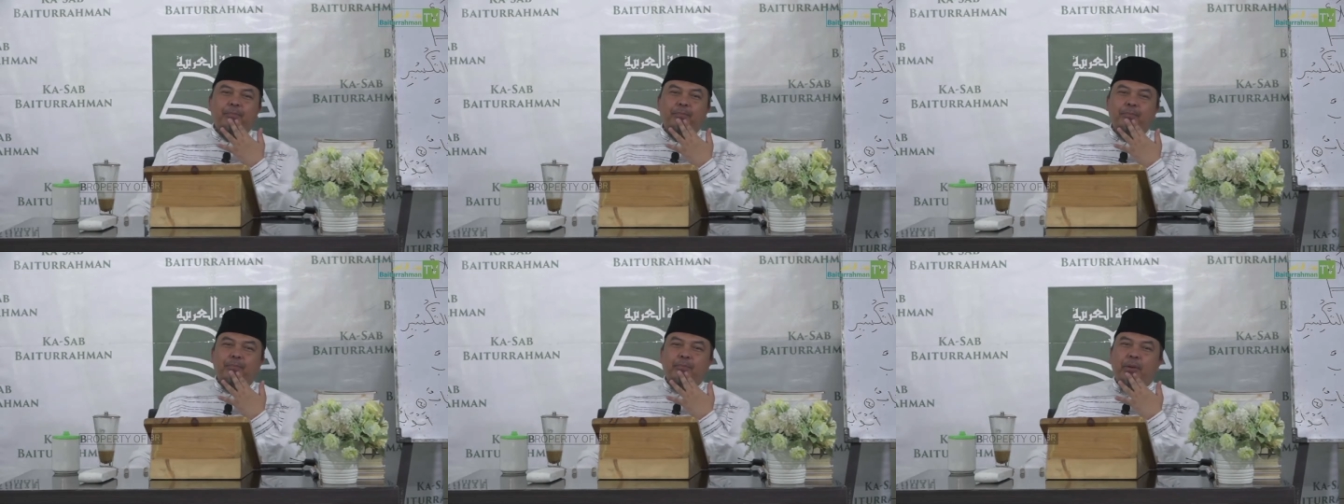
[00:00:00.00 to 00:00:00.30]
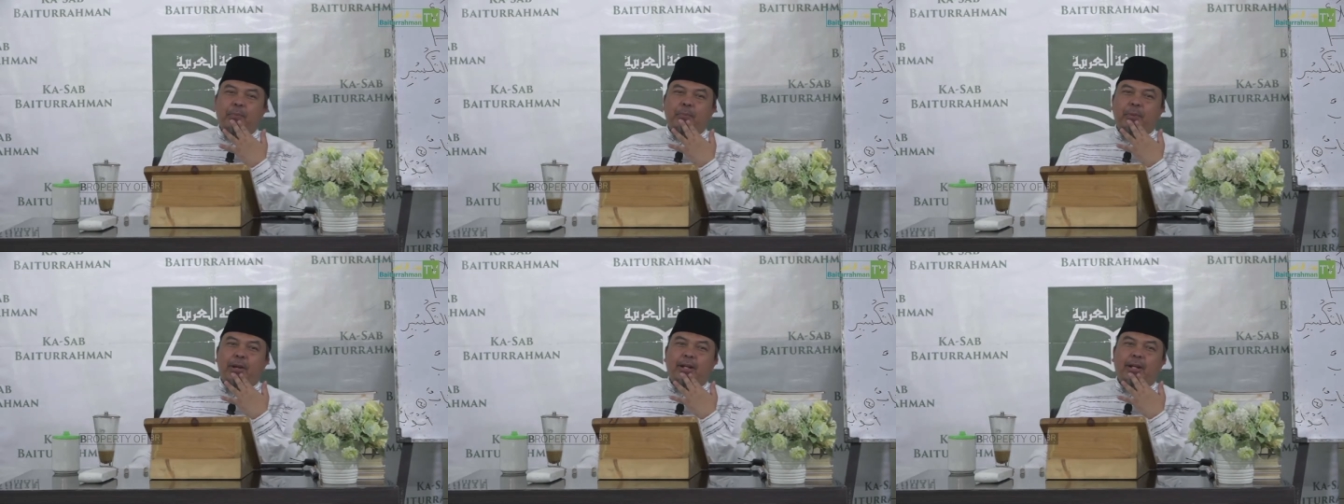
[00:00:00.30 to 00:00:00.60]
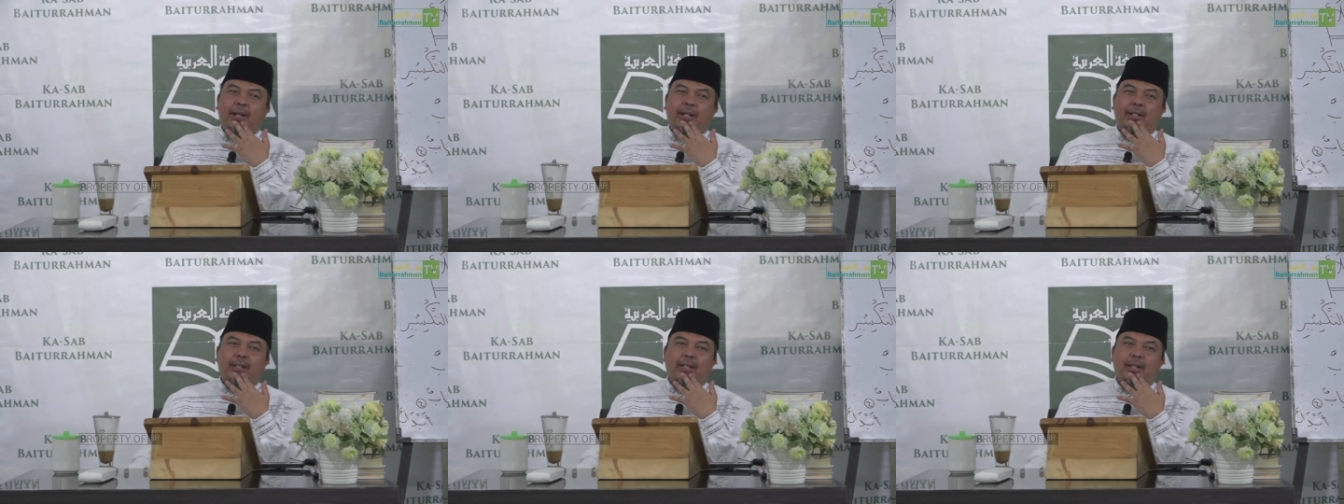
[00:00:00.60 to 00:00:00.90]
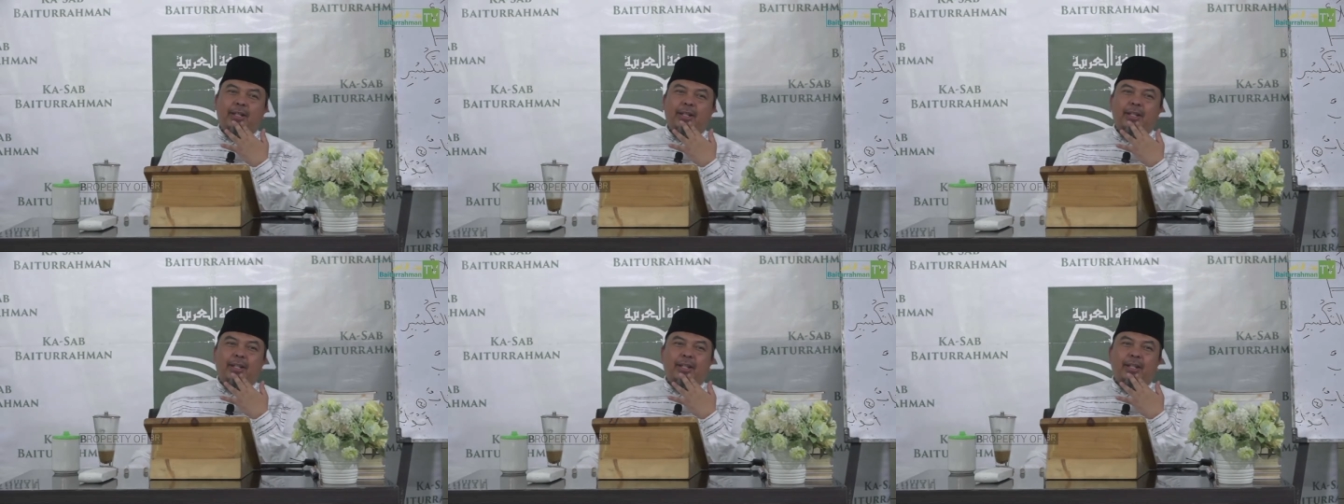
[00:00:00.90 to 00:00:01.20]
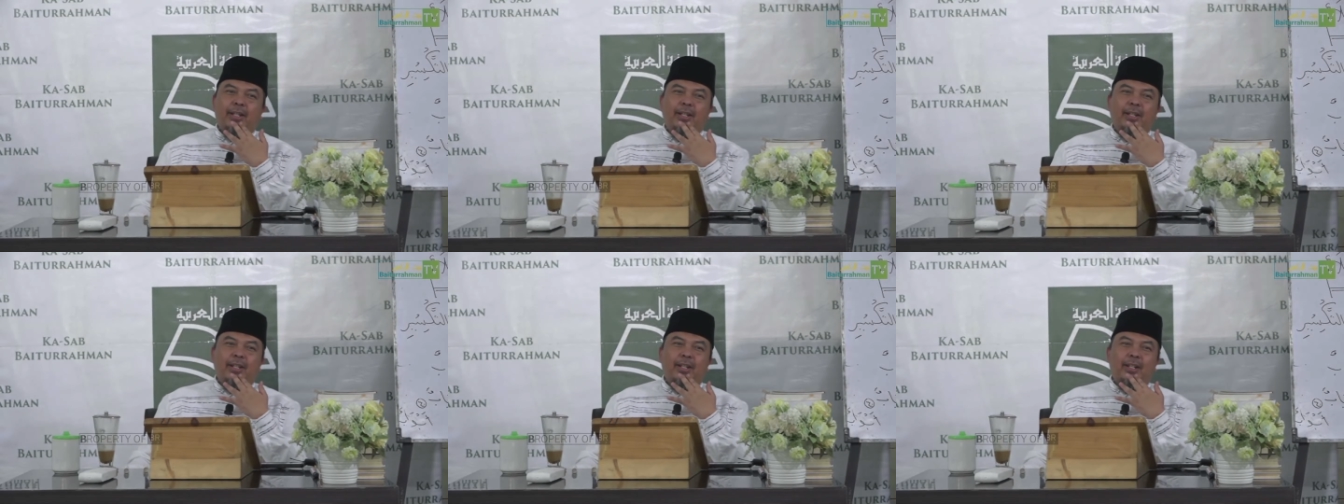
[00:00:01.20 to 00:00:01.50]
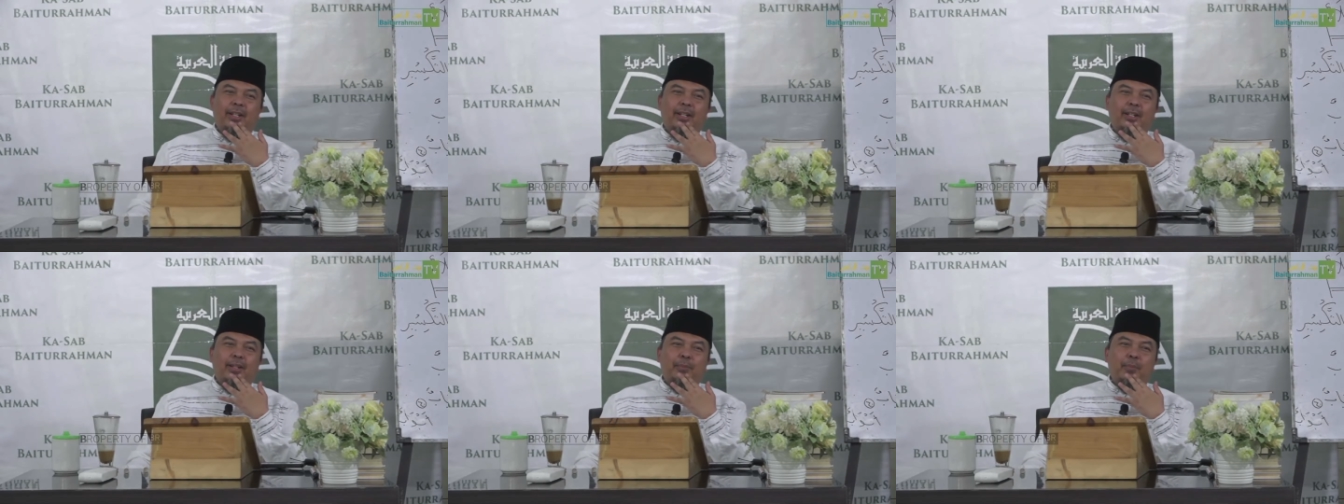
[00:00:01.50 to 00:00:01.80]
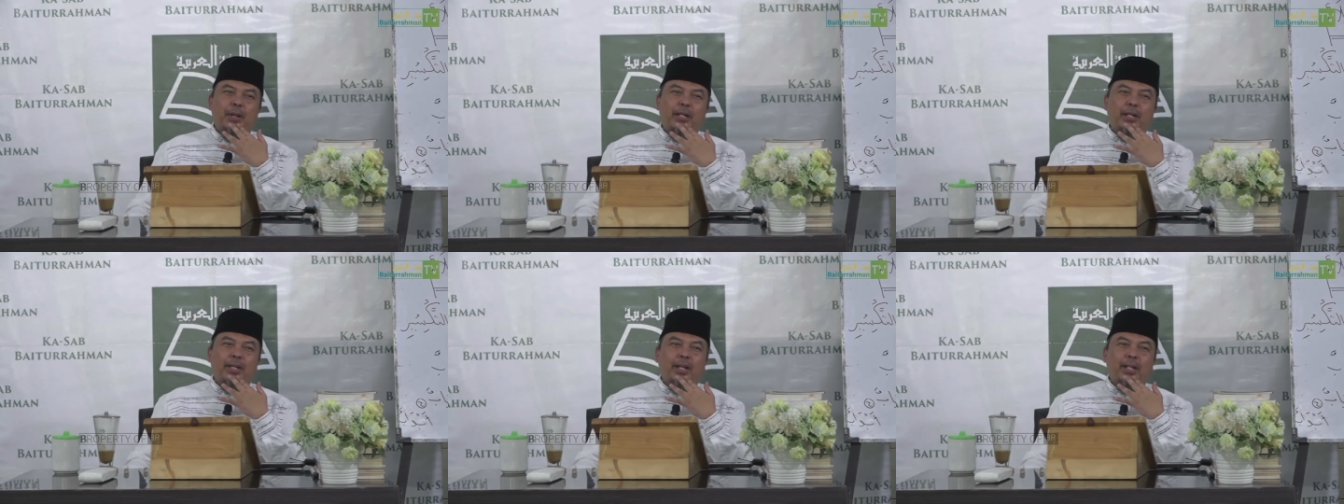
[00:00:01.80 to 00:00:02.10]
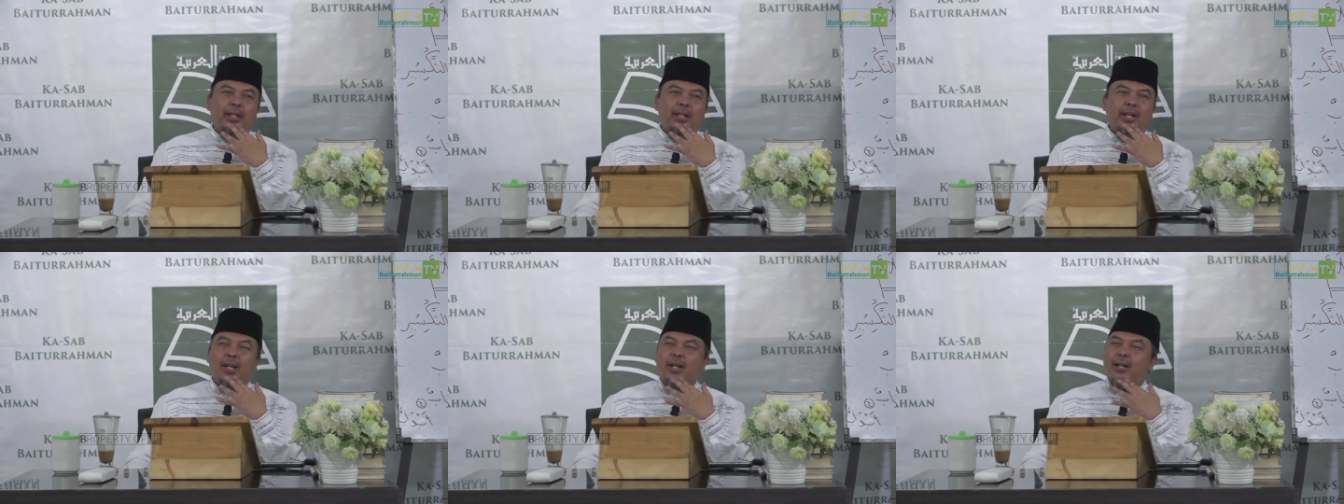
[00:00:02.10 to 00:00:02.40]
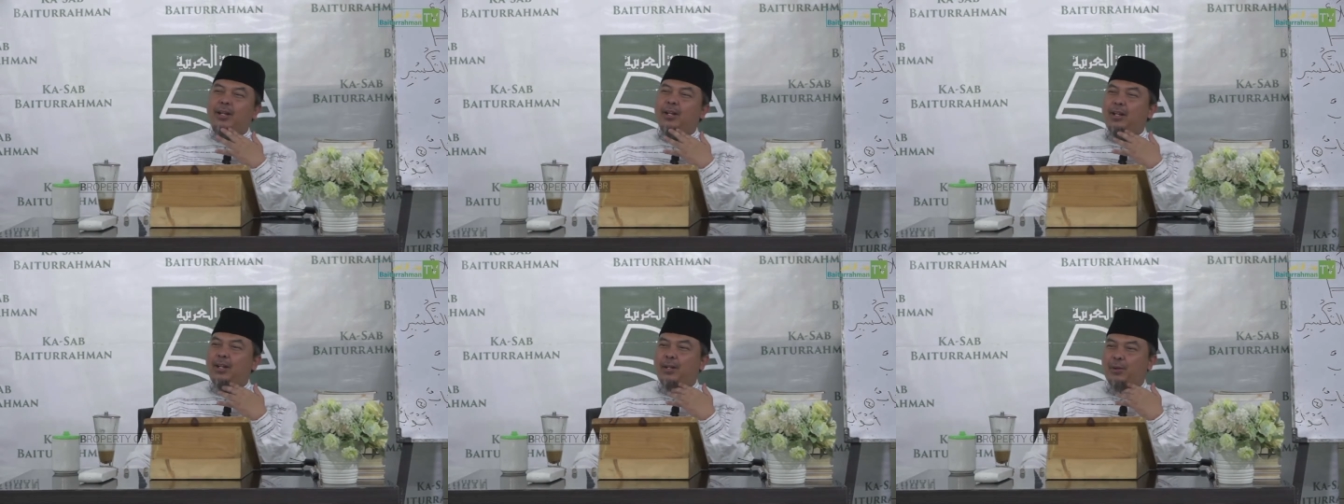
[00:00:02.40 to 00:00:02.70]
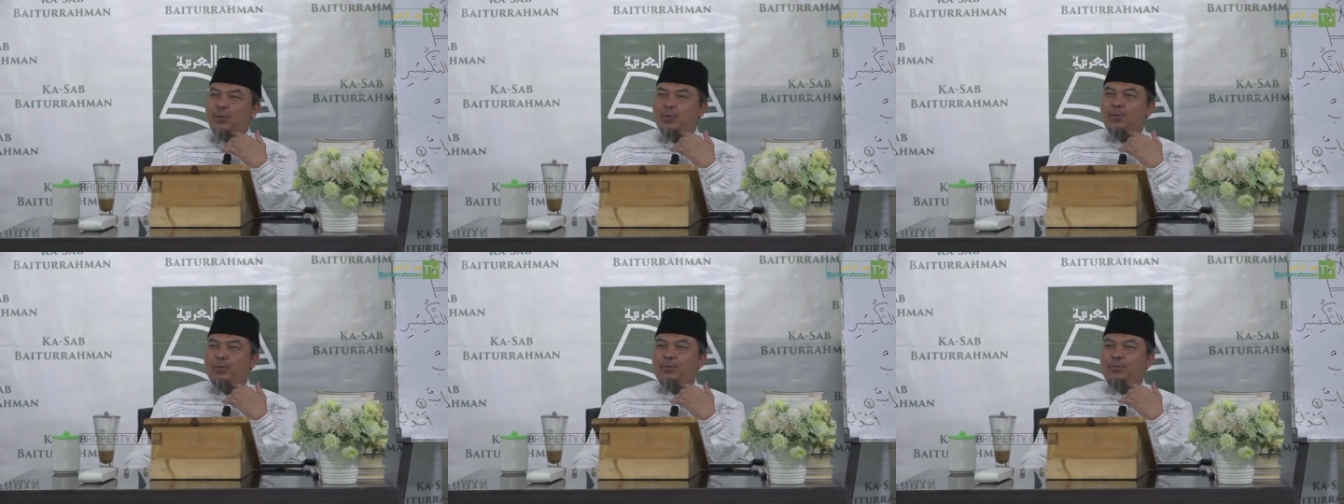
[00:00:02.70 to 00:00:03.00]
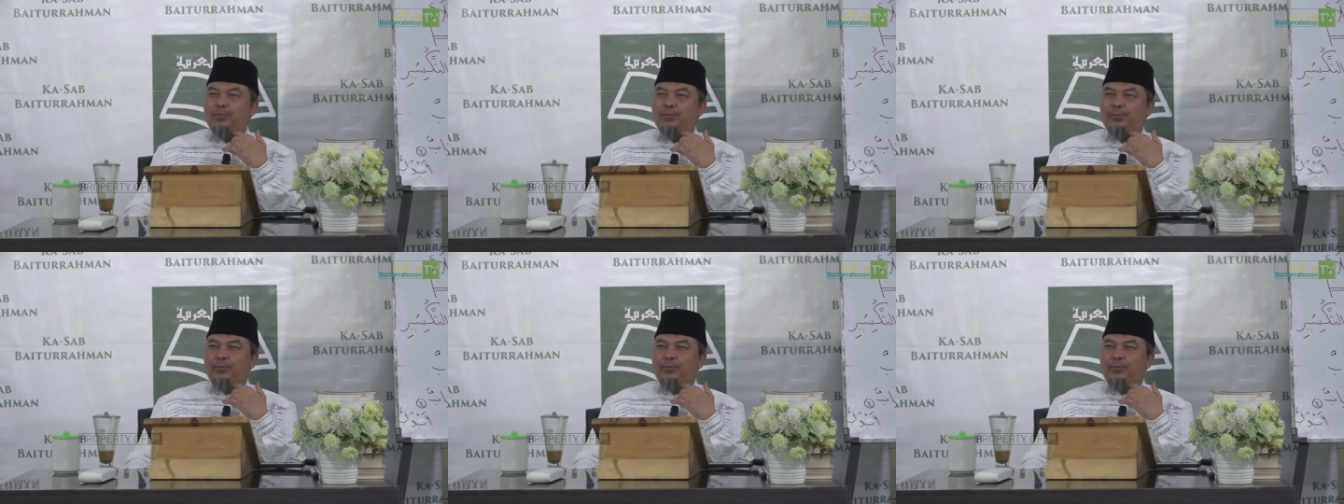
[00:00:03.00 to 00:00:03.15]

memang nanti banyak yang keliru